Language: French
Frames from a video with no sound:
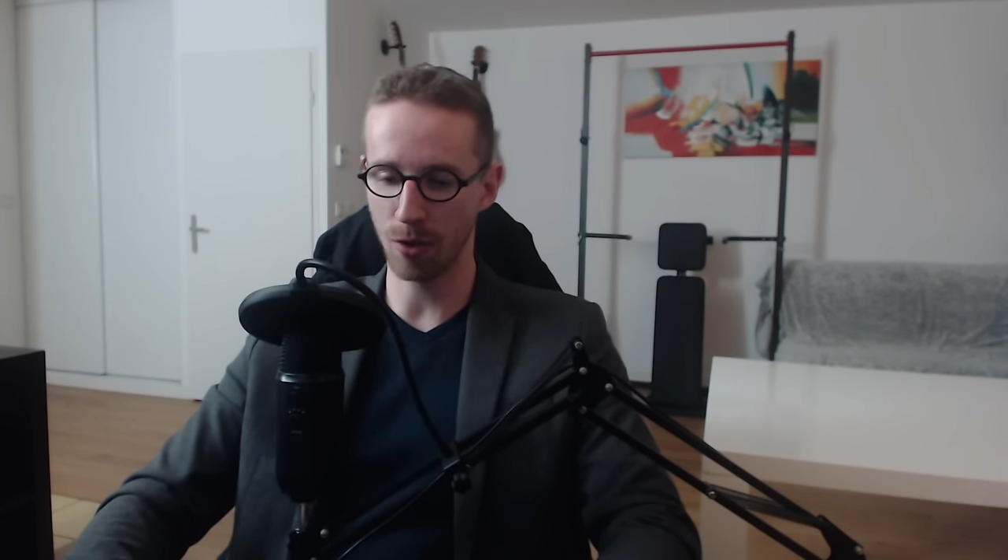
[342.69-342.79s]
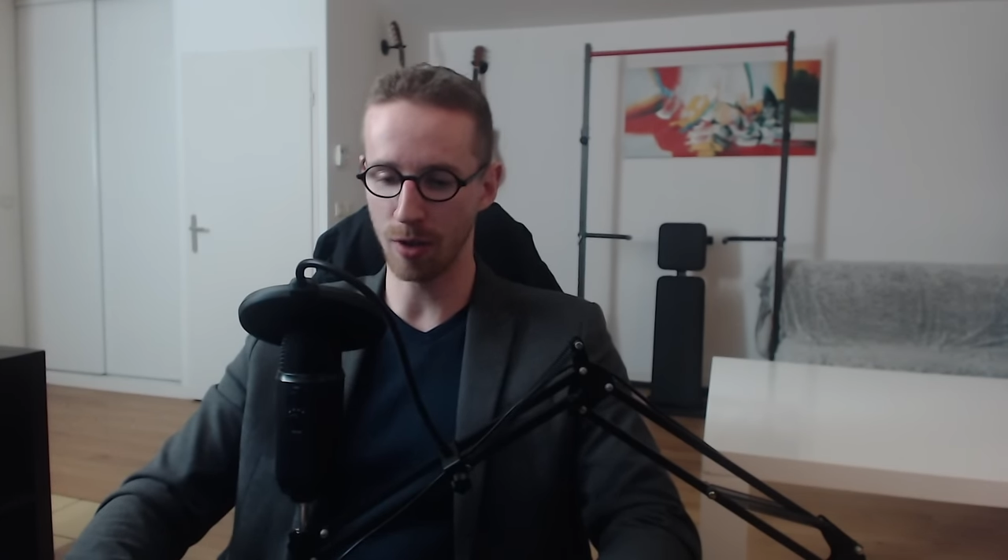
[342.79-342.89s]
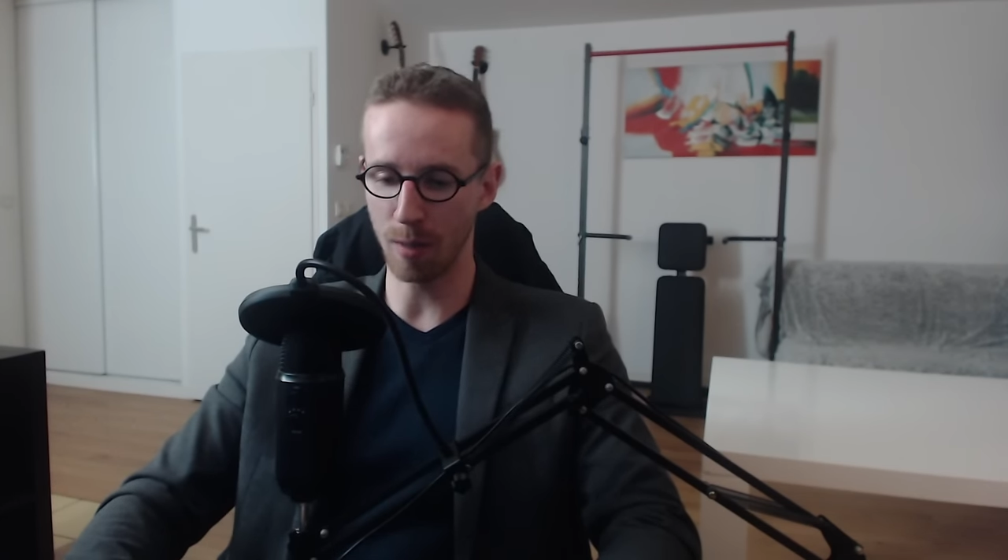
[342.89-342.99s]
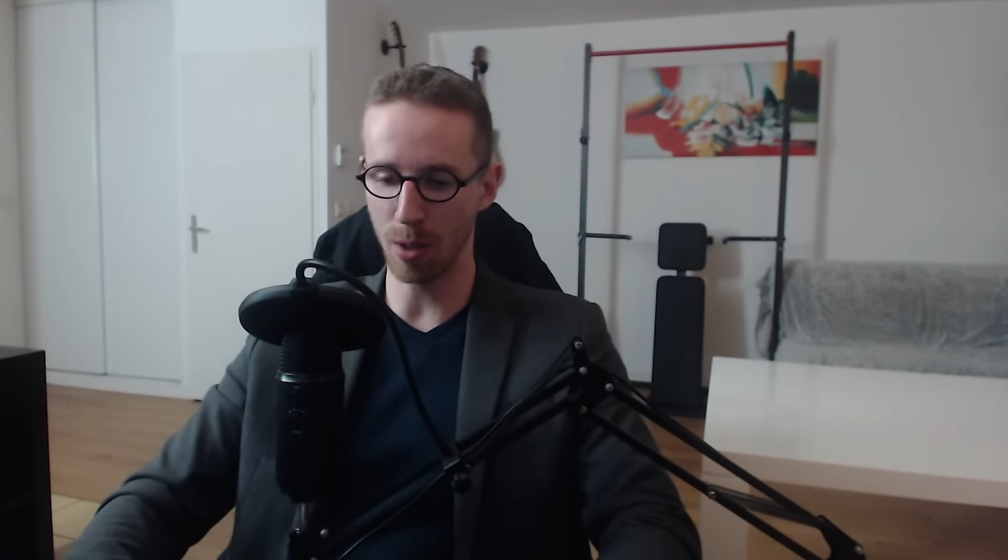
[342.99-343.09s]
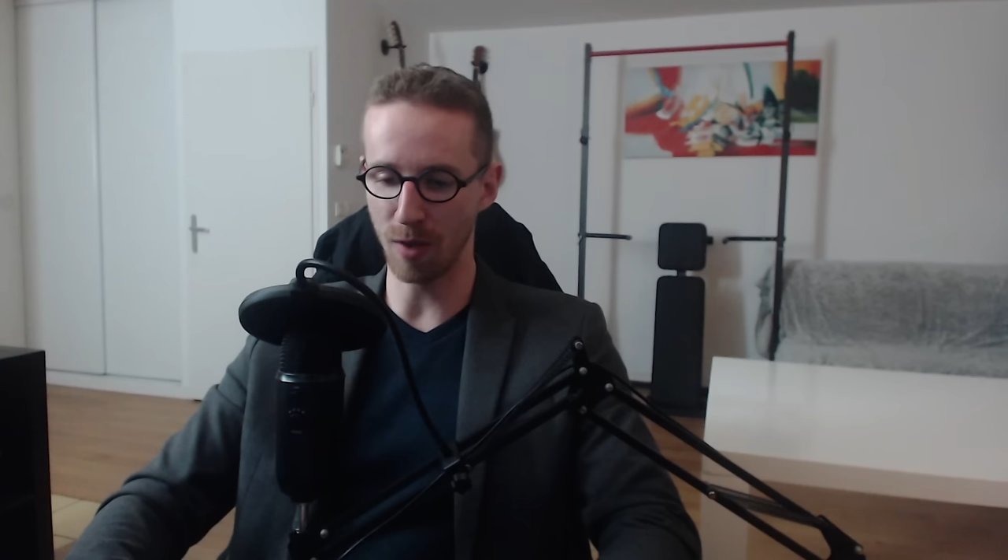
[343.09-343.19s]

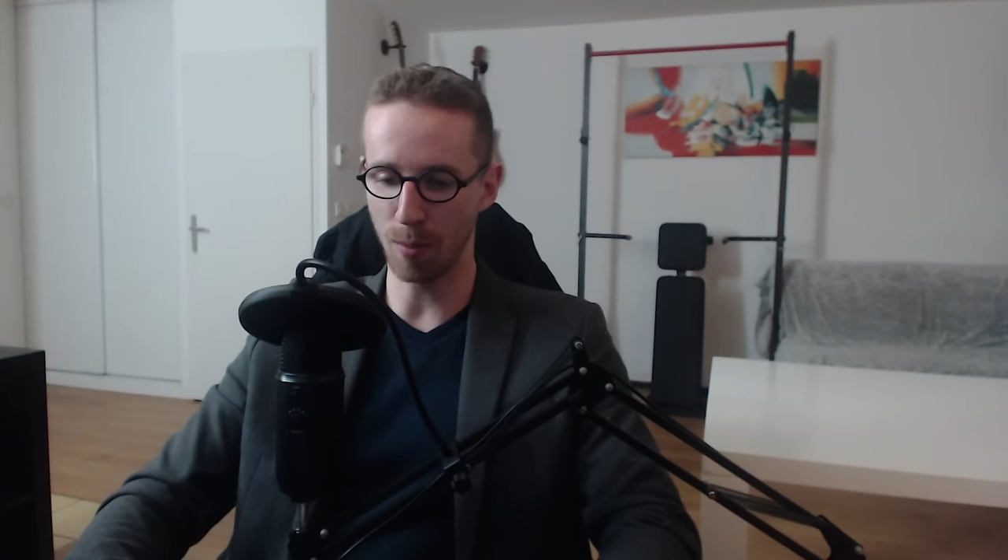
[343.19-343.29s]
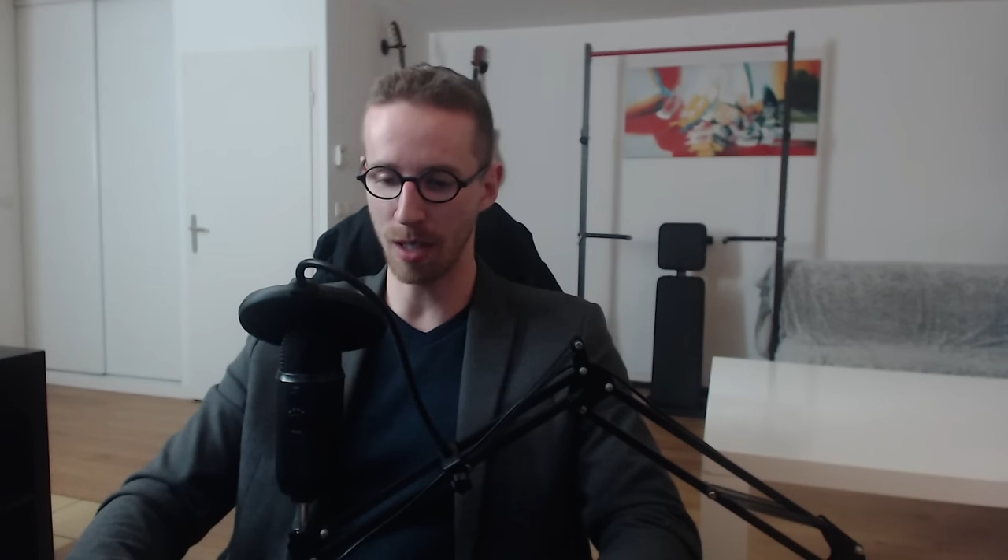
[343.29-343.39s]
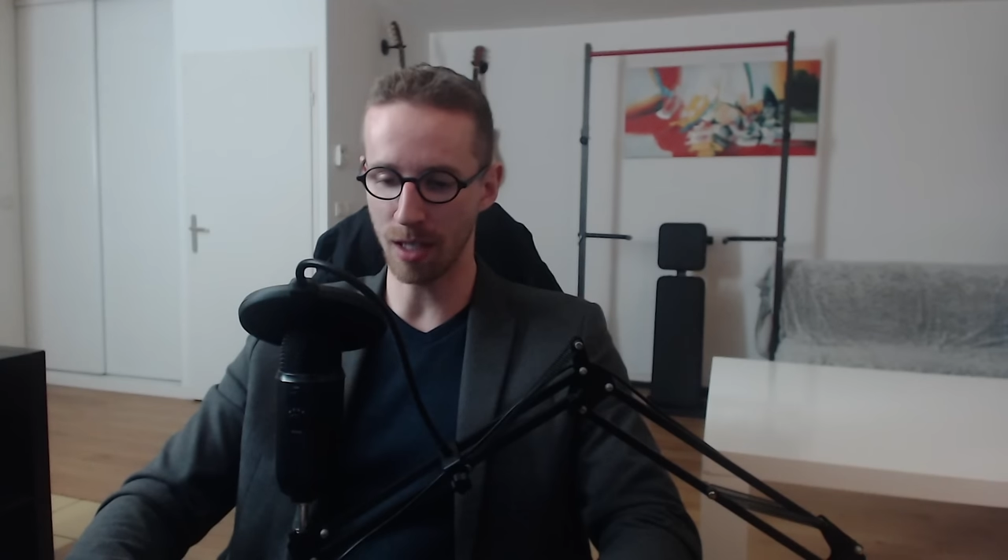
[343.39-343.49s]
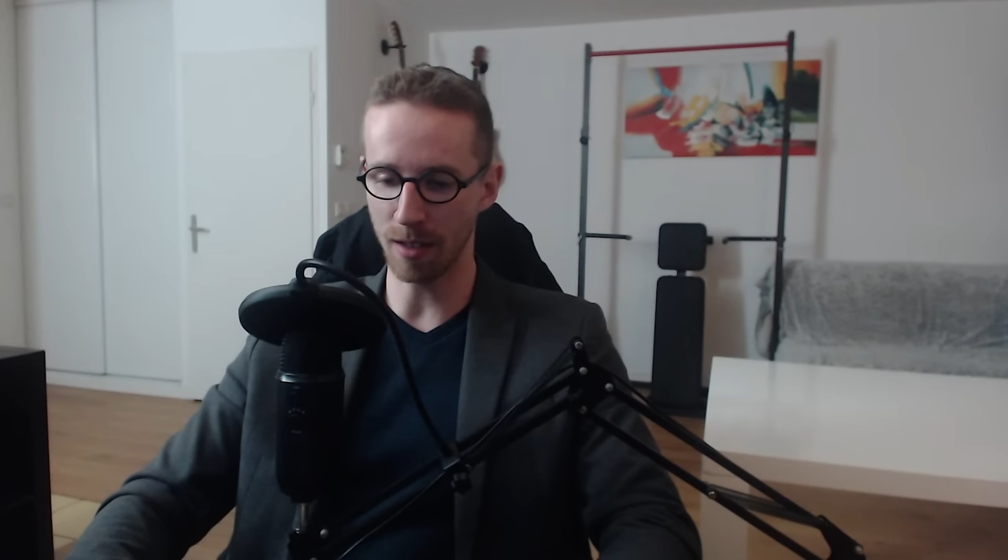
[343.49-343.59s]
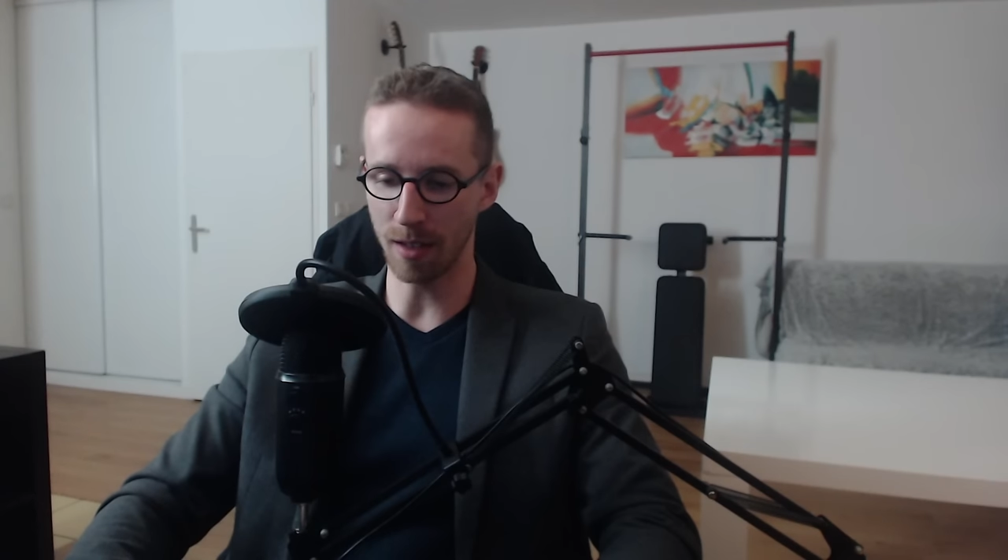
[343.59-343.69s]
Côté
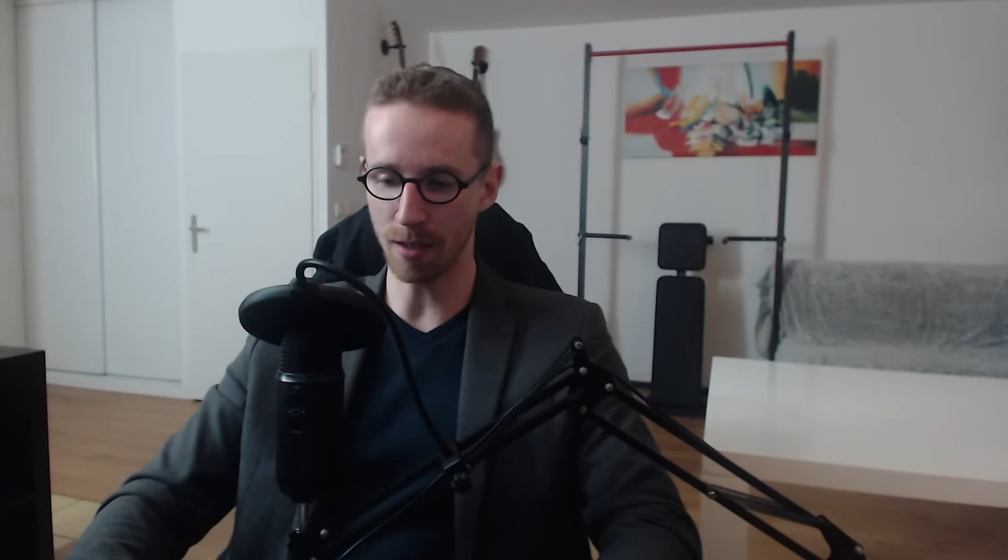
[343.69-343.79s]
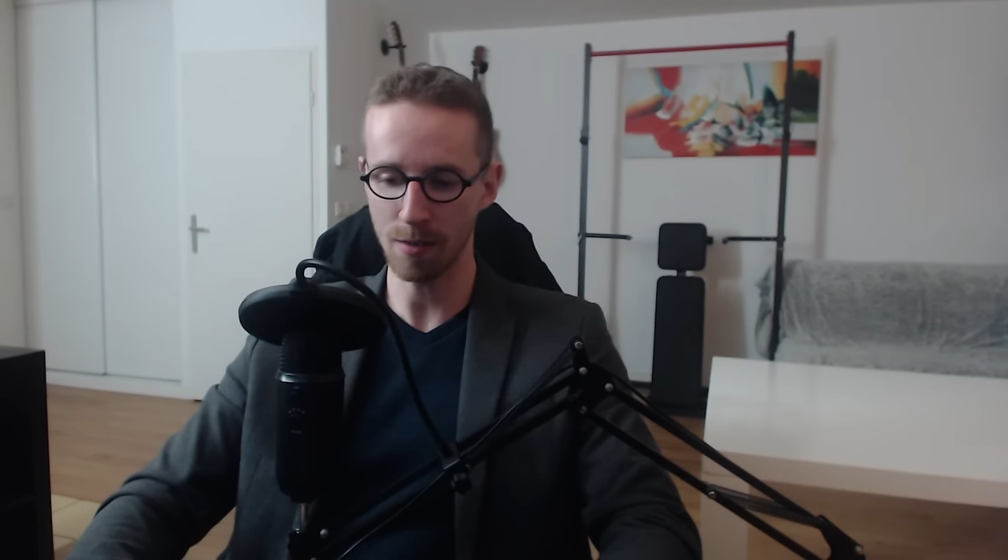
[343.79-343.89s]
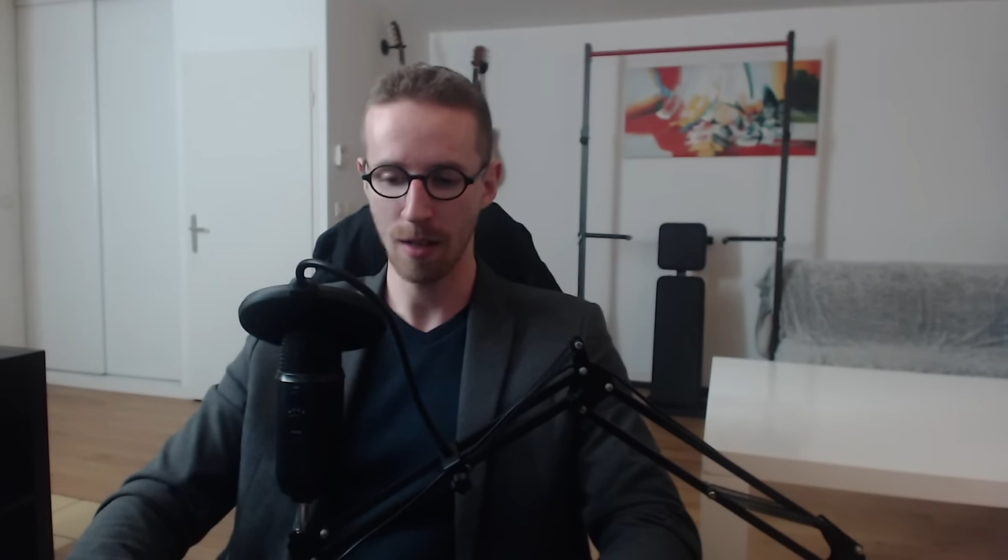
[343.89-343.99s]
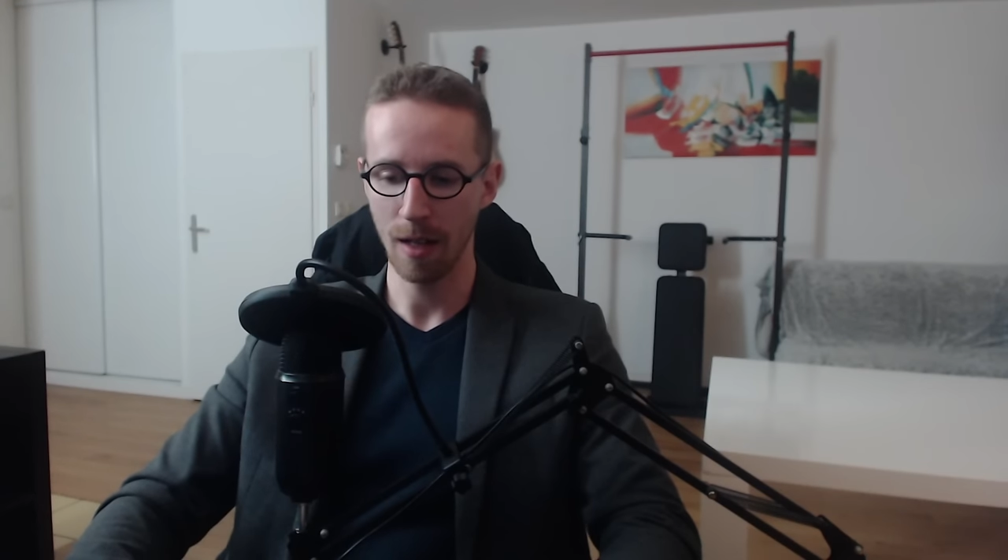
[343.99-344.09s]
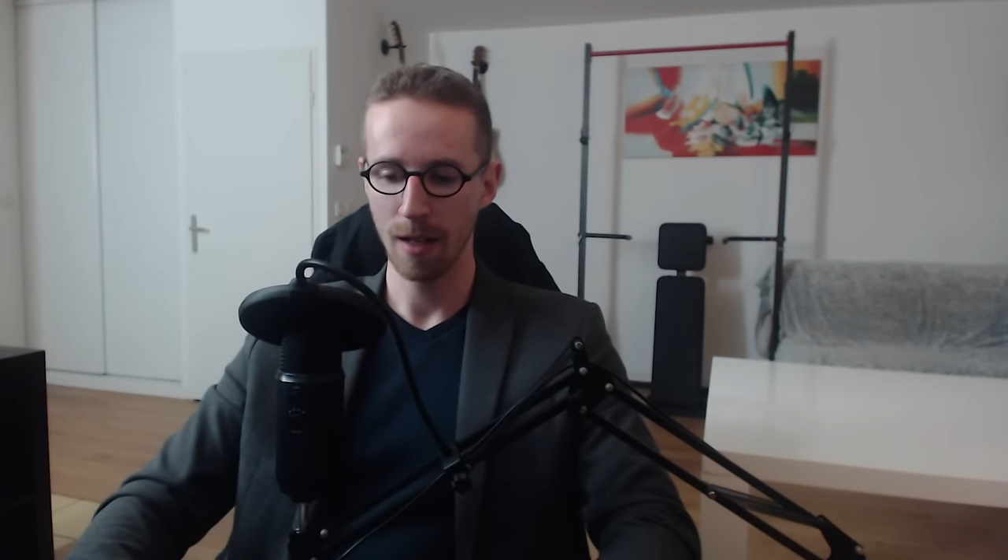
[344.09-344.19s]
PVP, KTA.